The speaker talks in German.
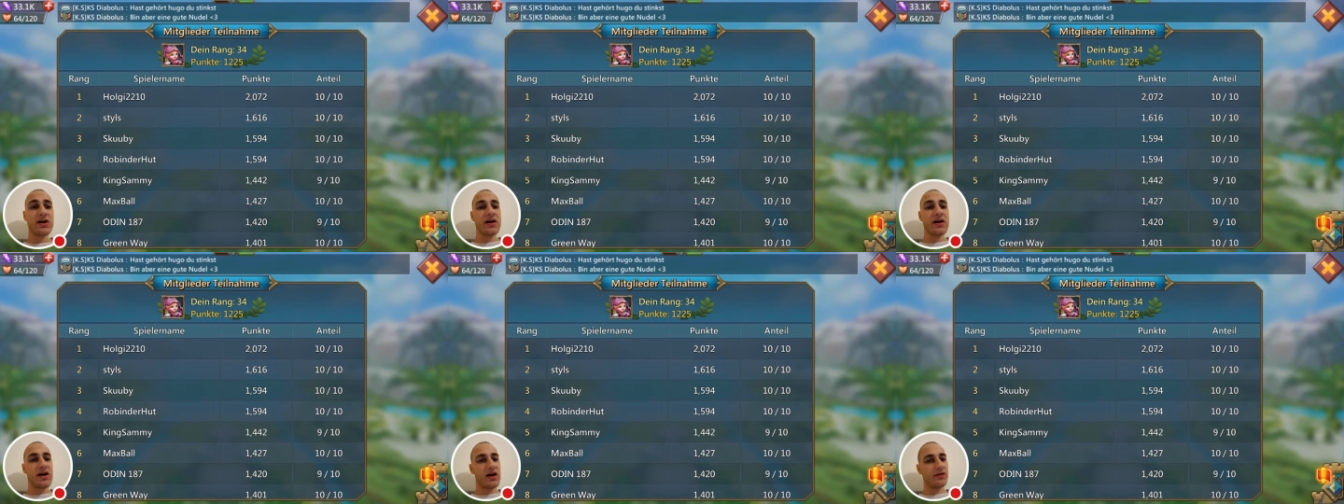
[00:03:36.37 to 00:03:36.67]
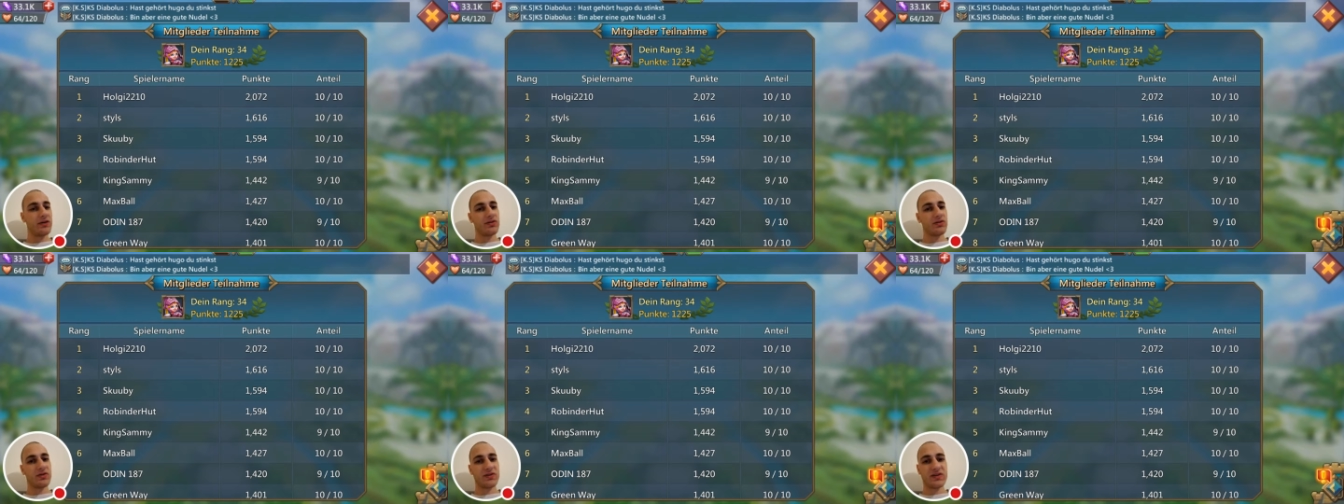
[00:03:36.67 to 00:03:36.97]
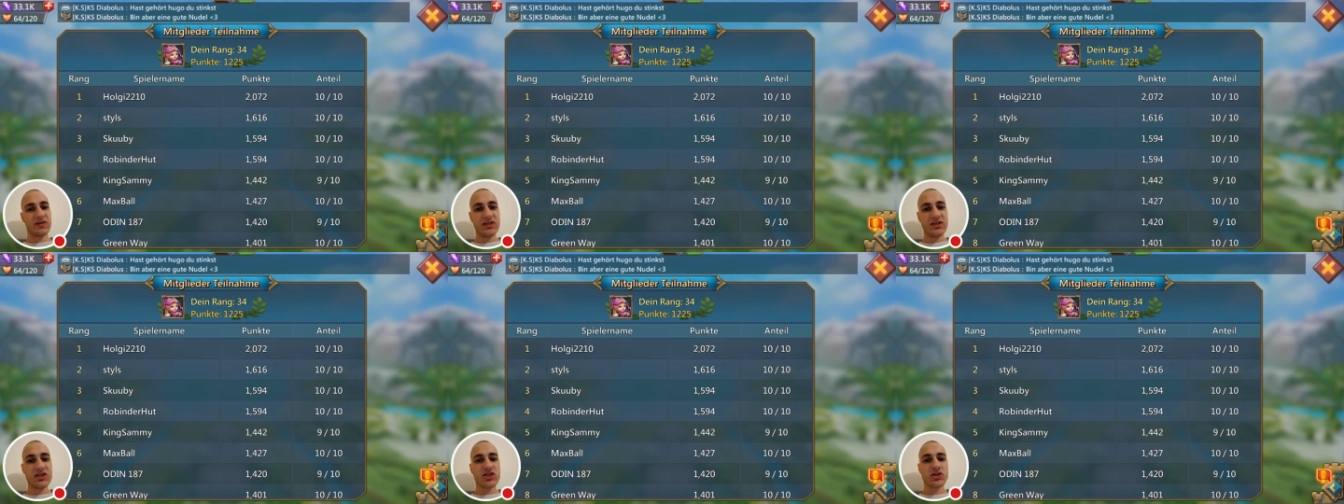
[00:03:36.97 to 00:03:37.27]
Also es
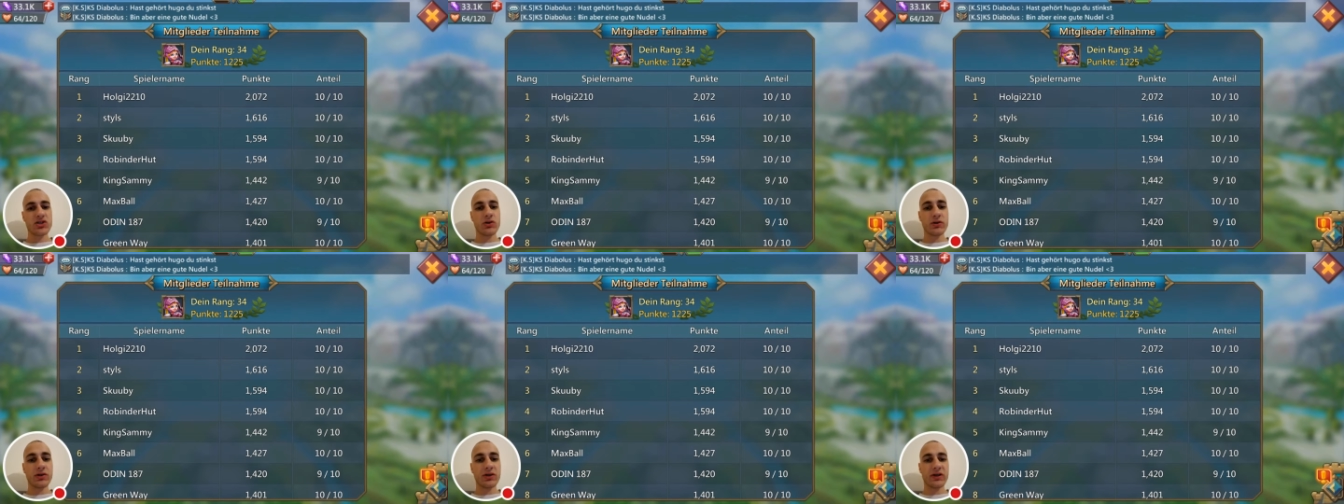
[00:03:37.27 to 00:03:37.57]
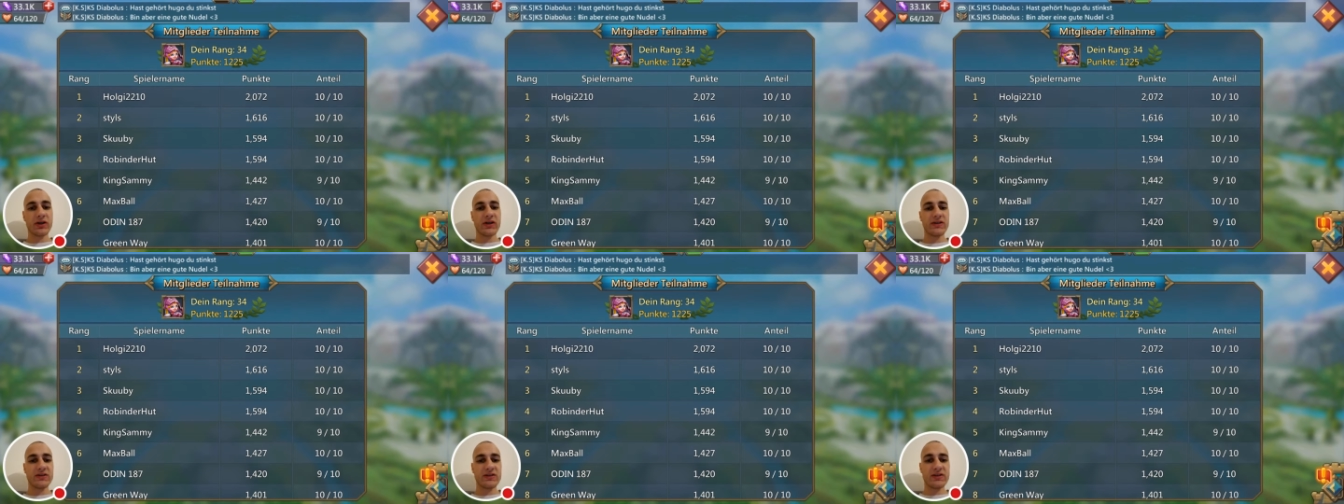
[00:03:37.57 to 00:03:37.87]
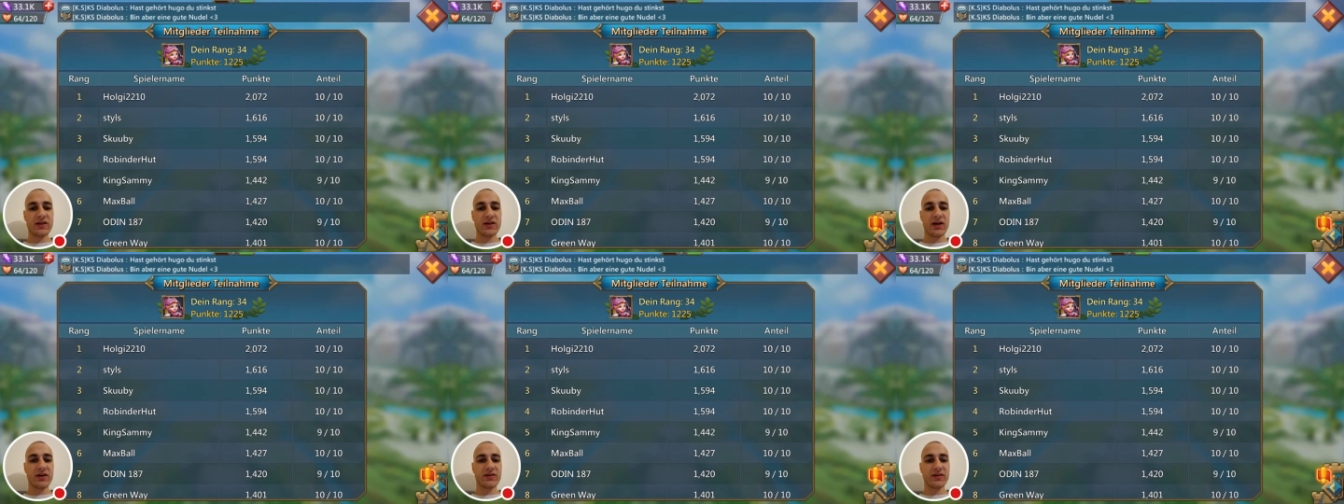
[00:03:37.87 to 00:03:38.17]
ist schon eine
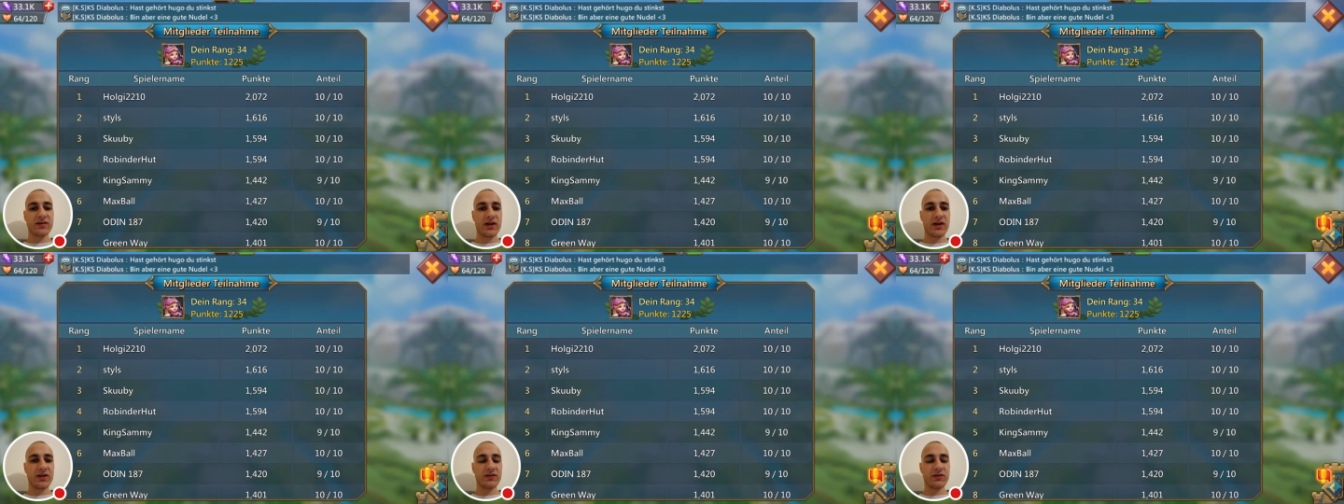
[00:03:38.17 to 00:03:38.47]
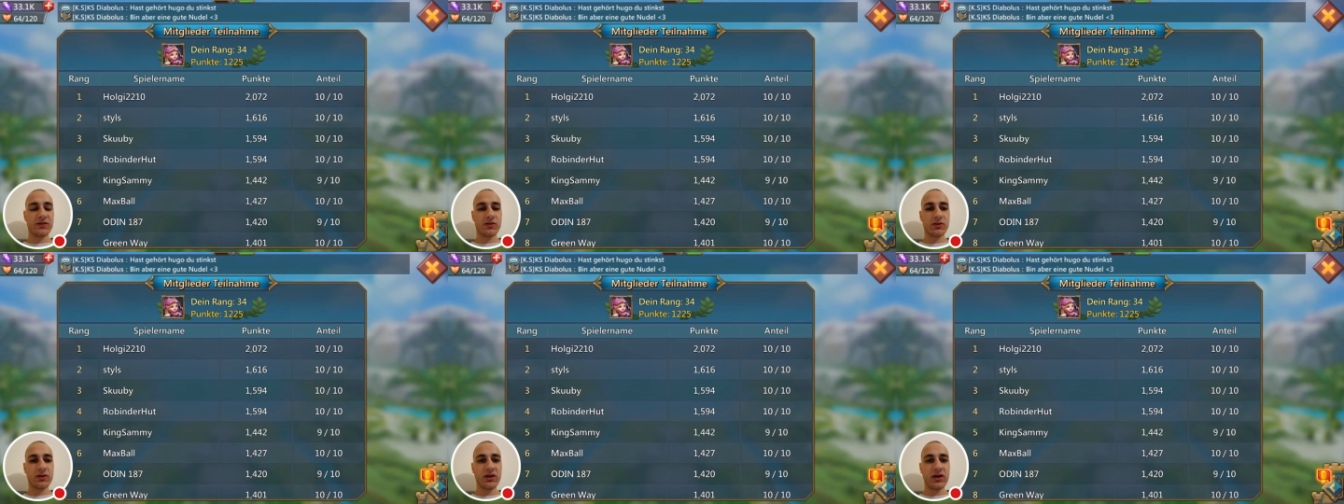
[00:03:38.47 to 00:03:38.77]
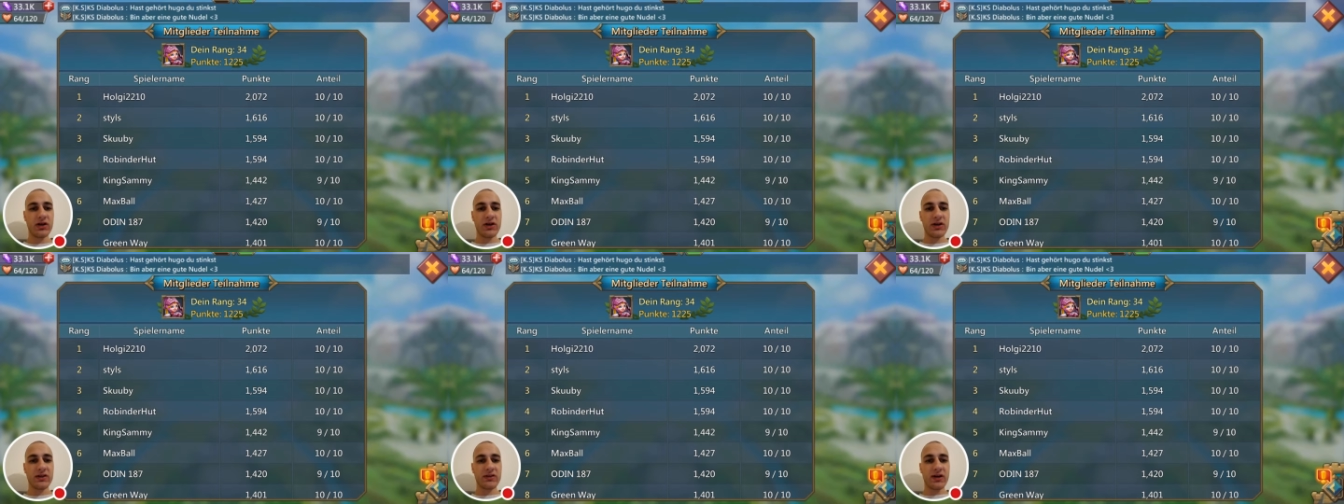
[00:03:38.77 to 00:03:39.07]
richtig krasse Leistung.
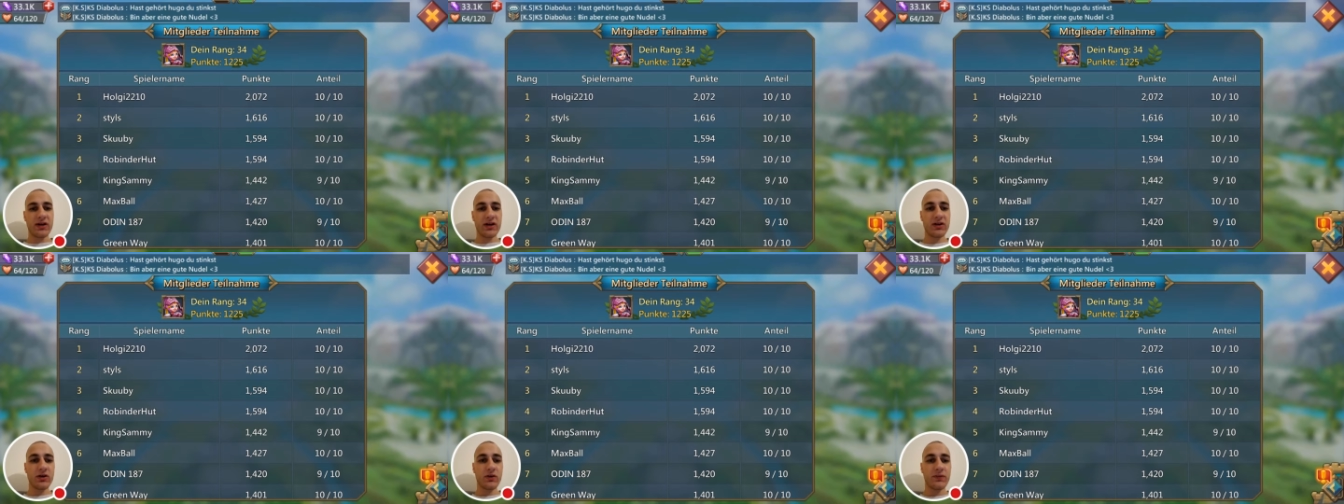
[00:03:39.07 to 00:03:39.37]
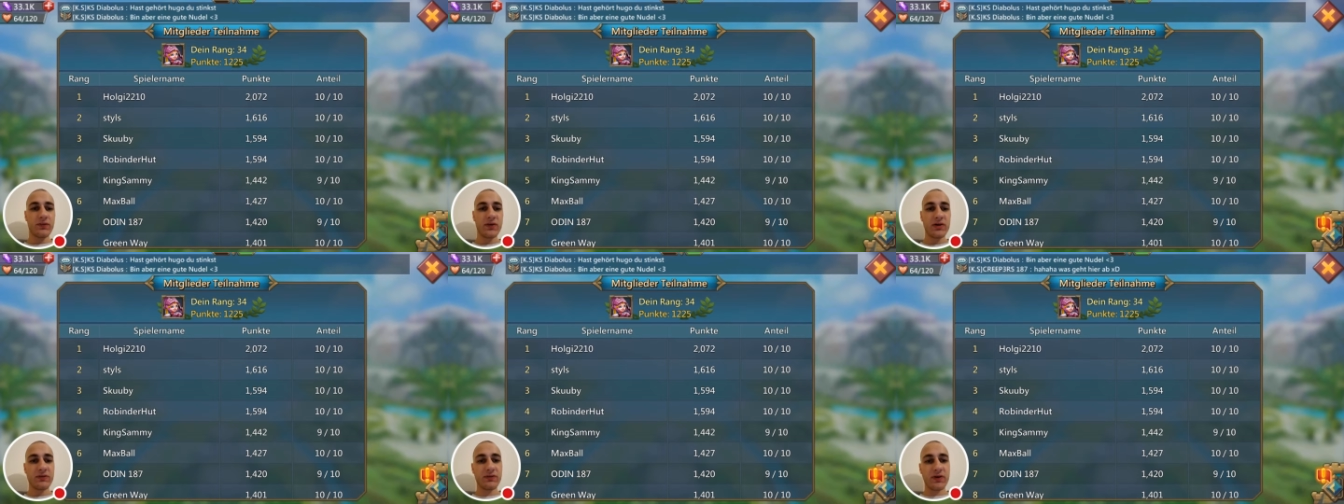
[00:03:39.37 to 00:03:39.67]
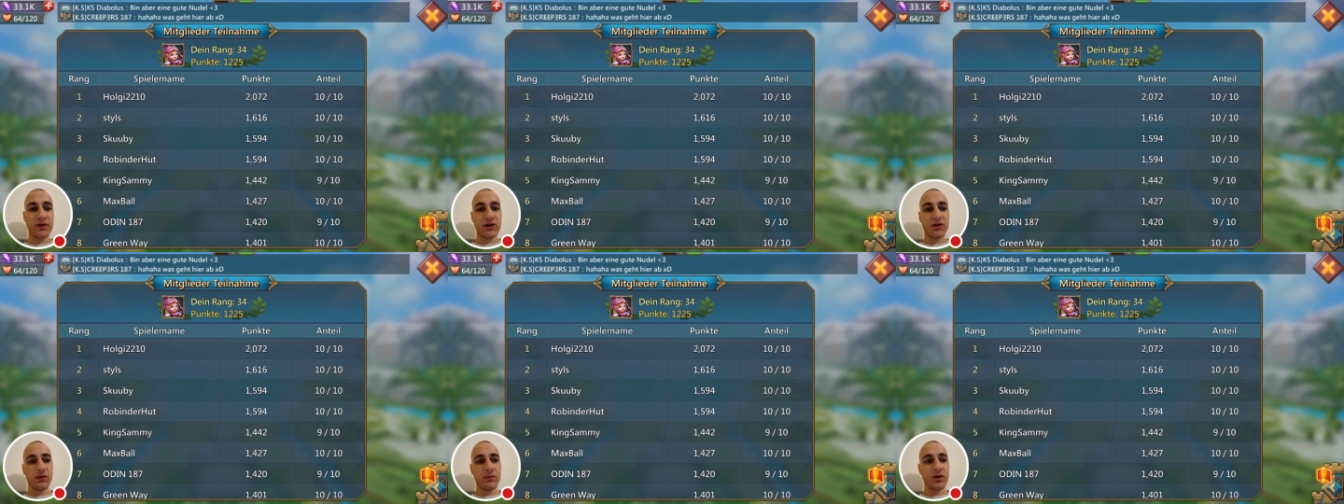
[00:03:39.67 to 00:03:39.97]
Danke auf jeden
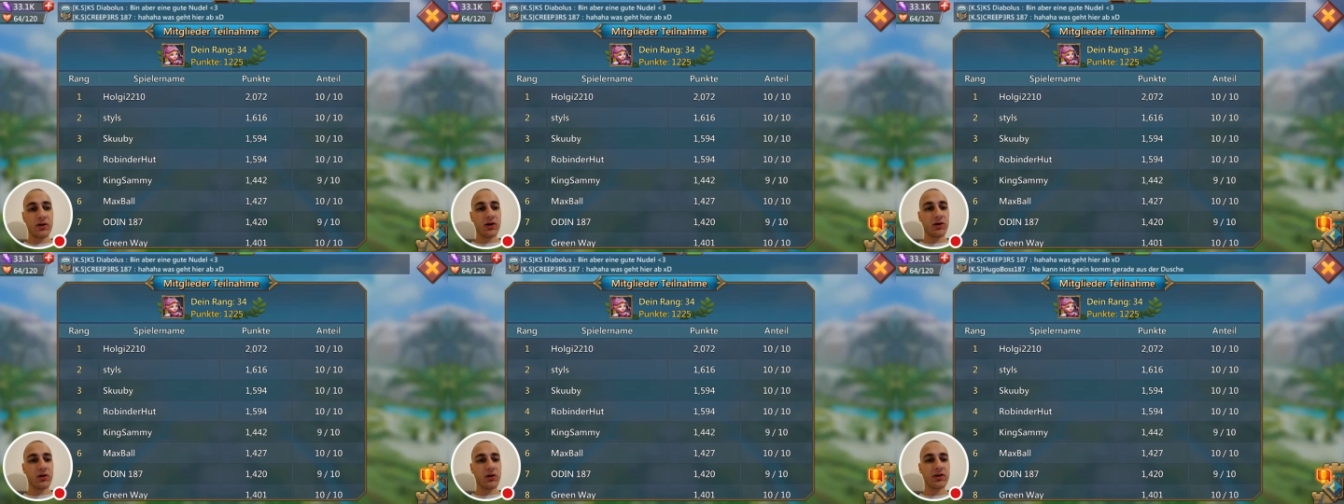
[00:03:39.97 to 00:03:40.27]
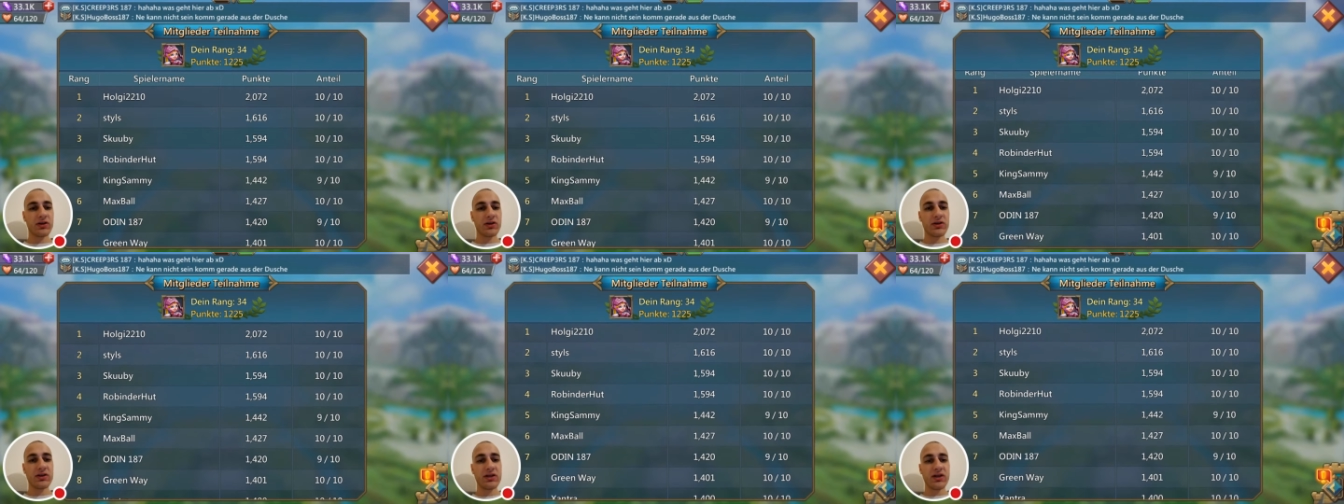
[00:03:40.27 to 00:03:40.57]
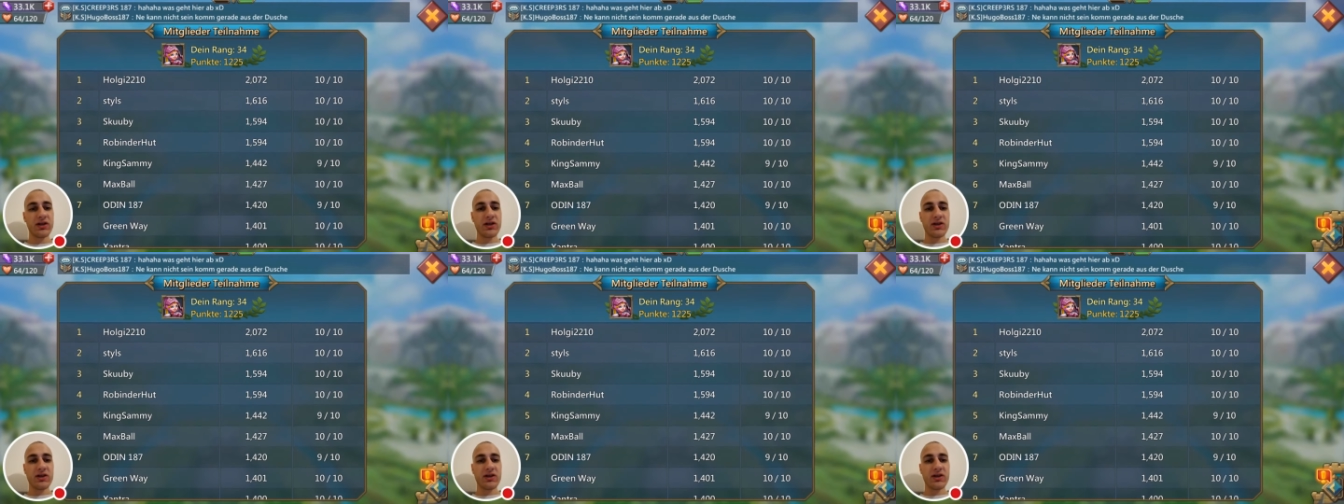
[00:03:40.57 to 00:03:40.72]
Fall nochmal, Holgi.